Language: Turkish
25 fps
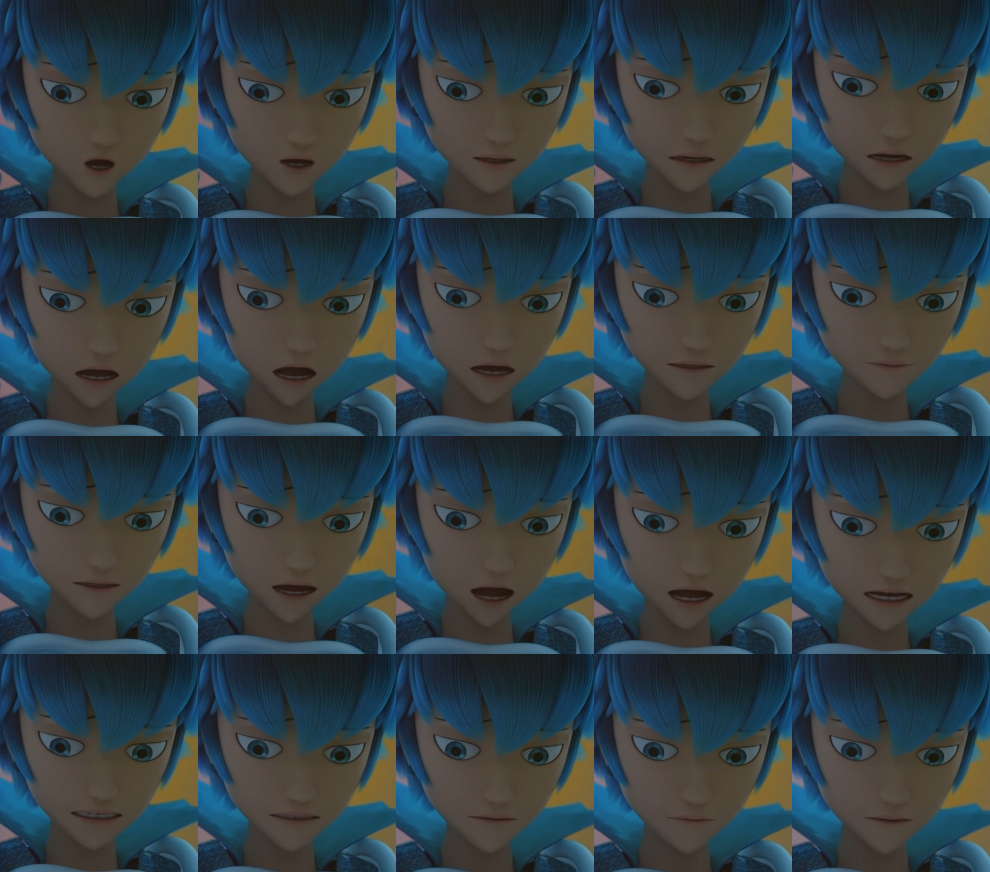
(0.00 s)

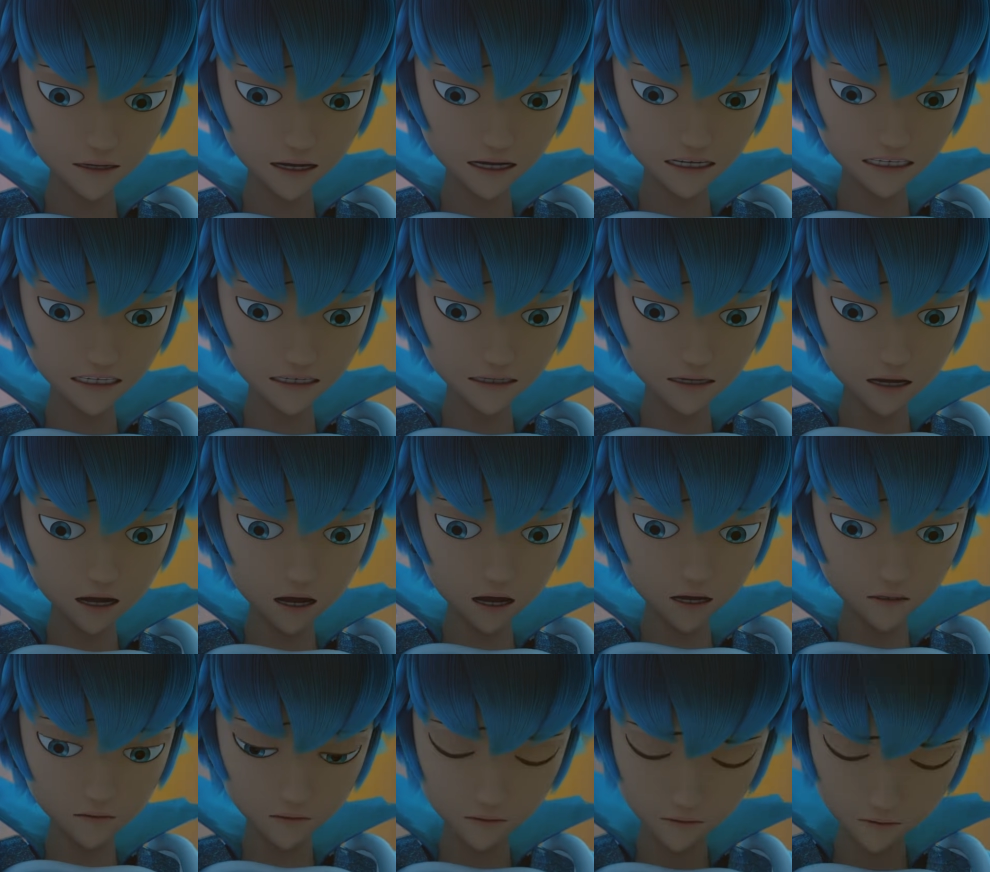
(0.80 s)
söylediğimi
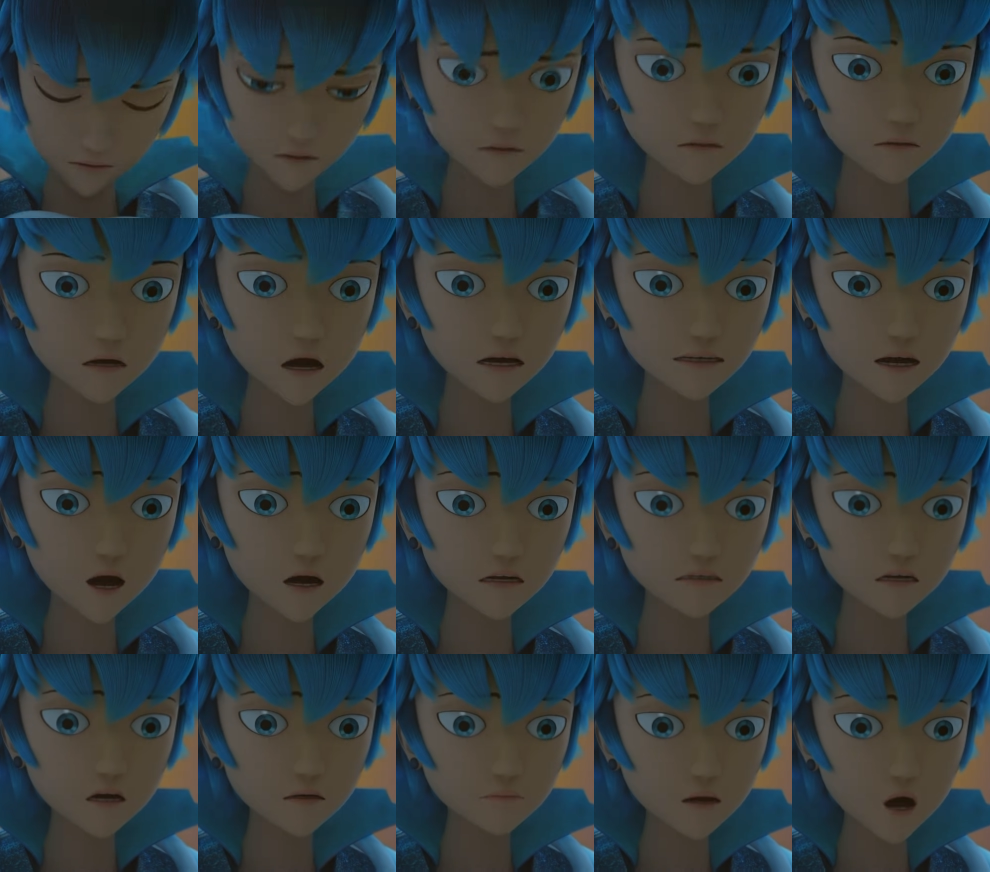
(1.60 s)
hatırlamıyorum.
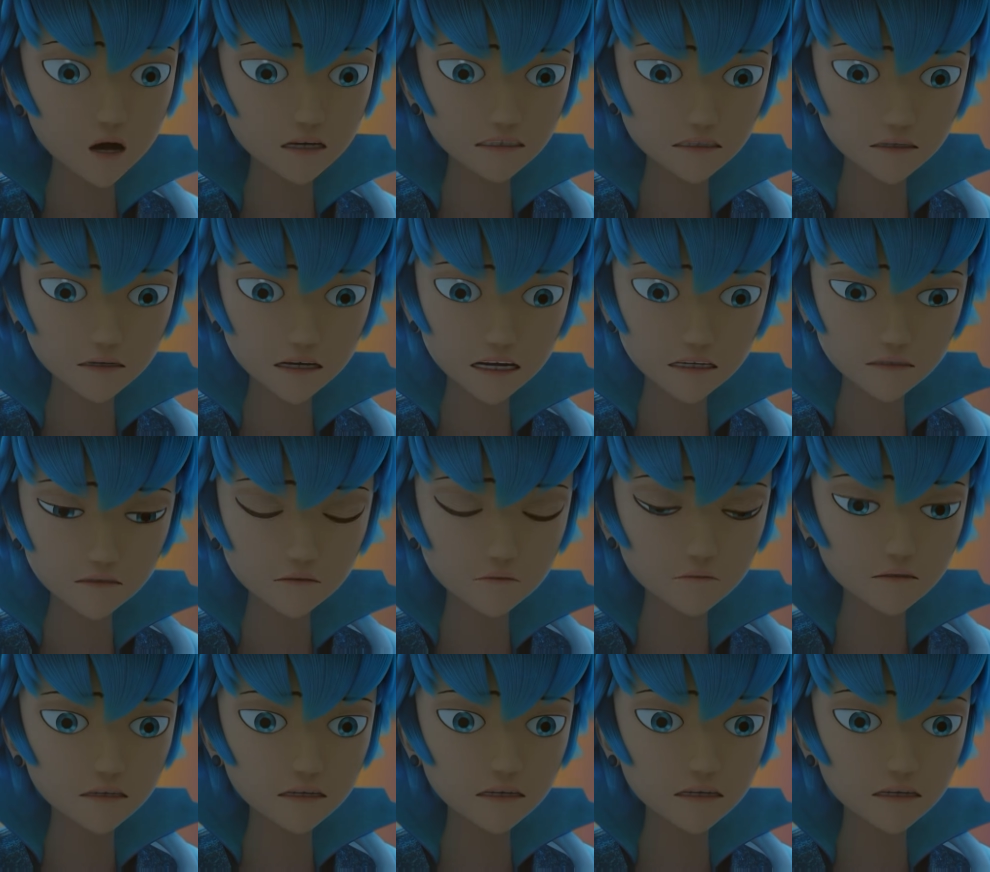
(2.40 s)
Umarım bir anlamı yoktur